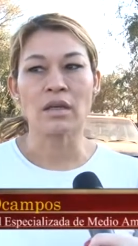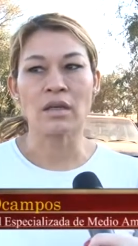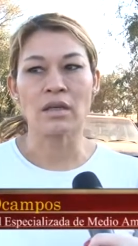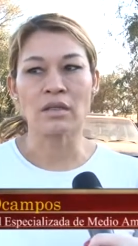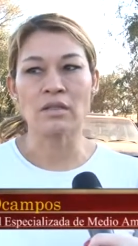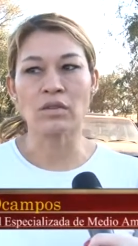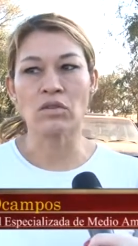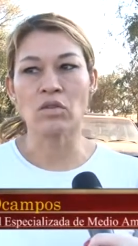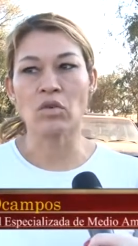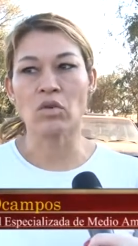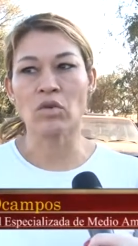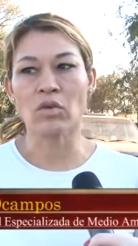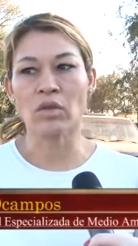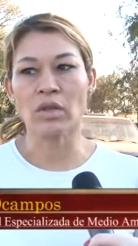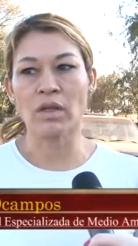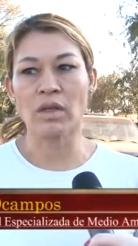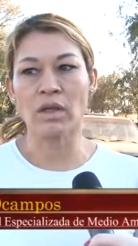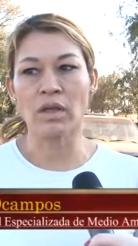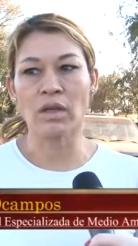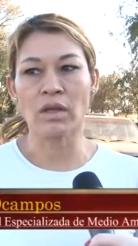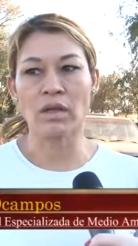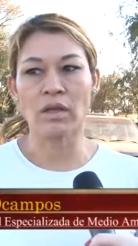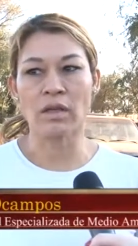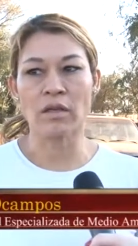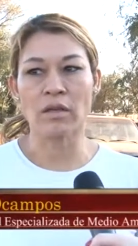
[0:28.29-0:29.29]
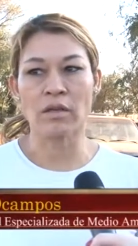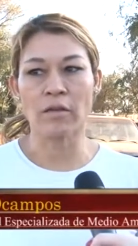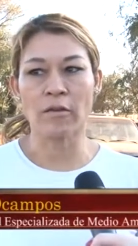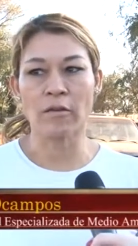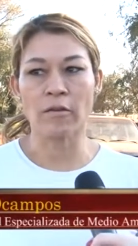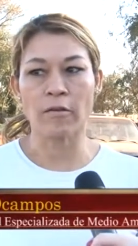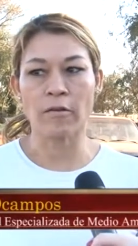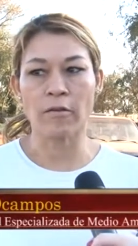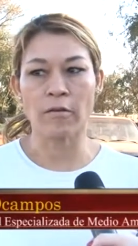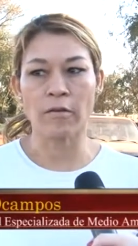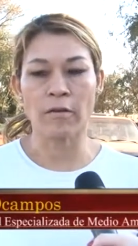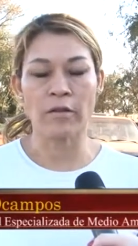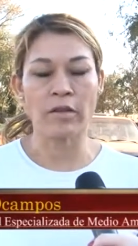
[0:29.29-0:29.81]
que son
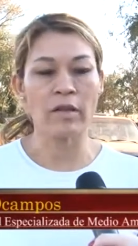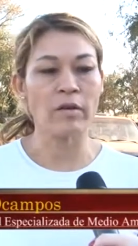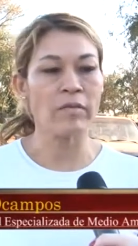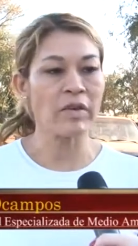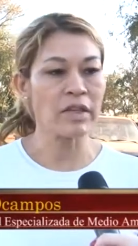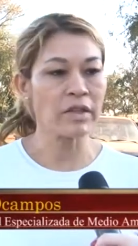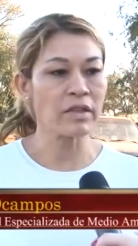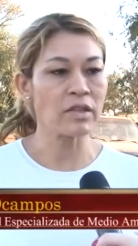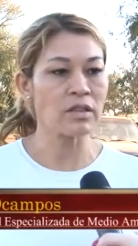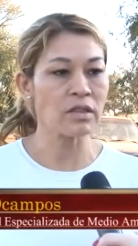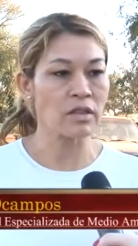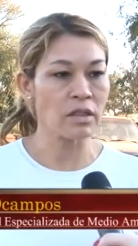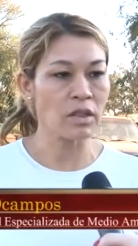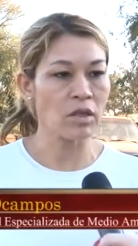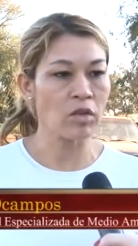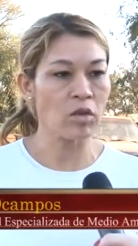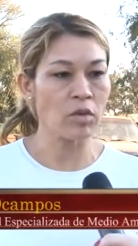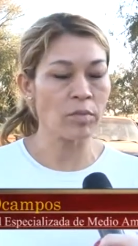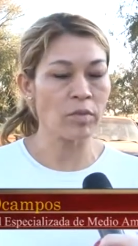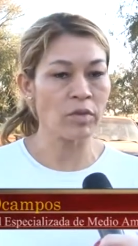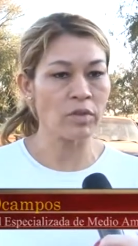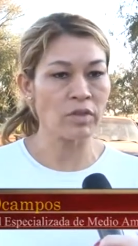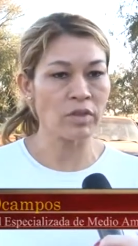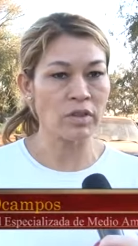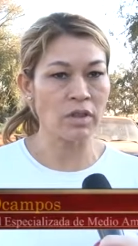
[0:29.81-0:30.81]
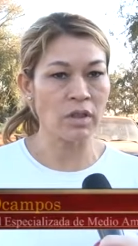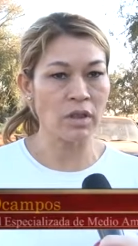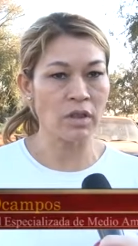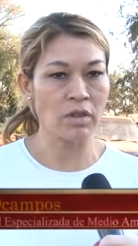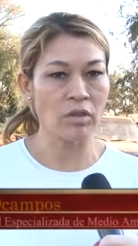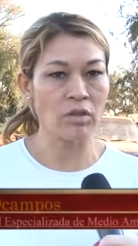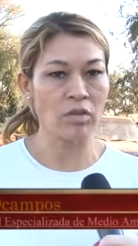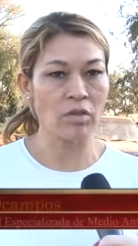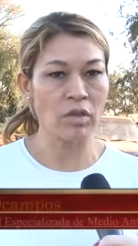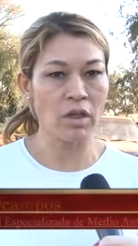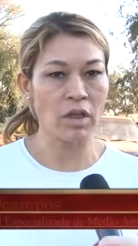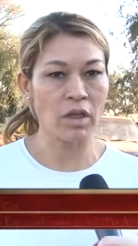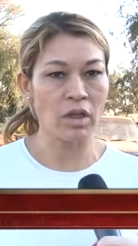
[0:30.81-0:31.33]
del
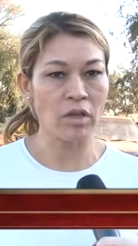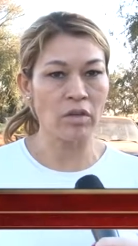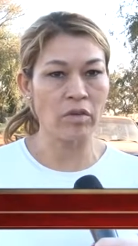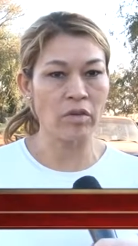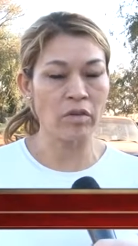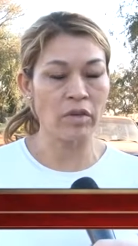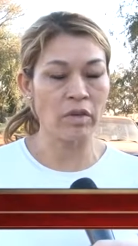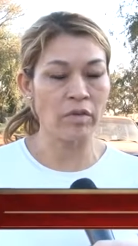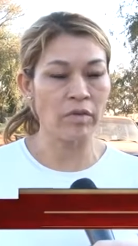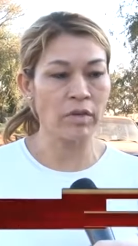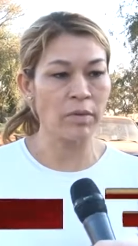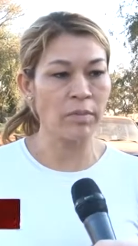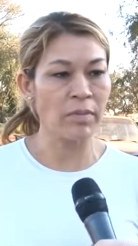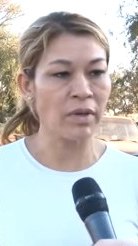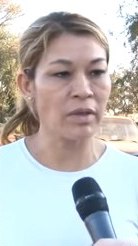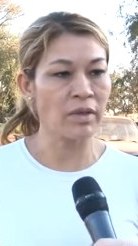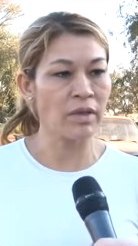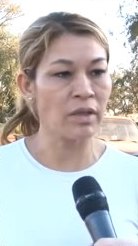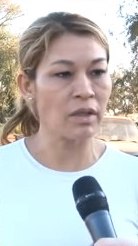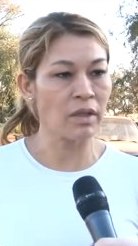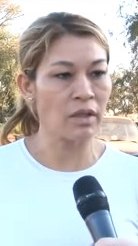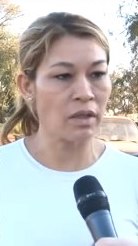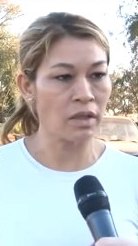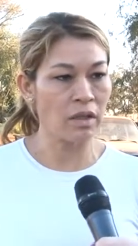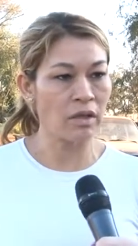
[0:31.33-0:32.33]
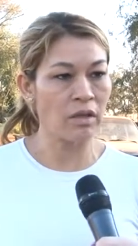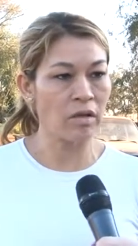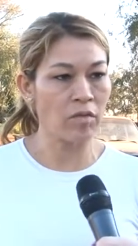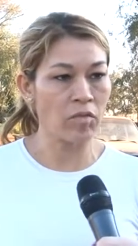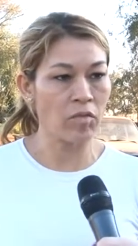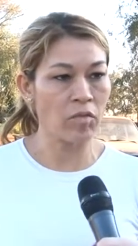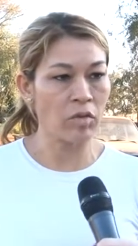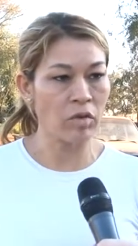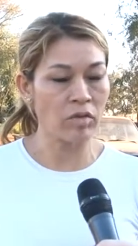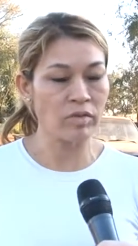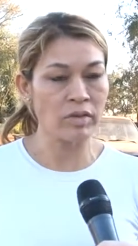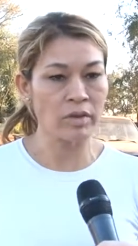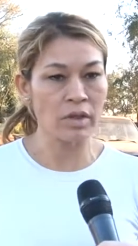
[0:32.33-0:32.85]
25% que ellos deben mantener de
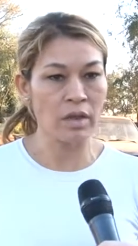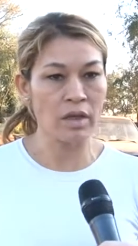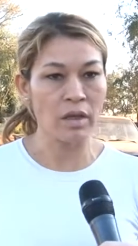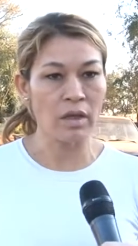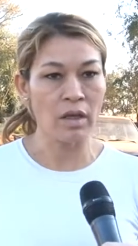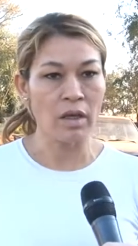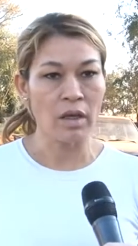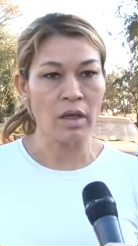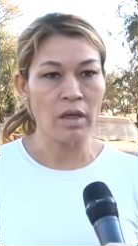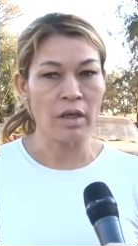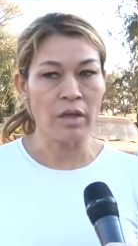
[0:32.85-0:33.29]
bosque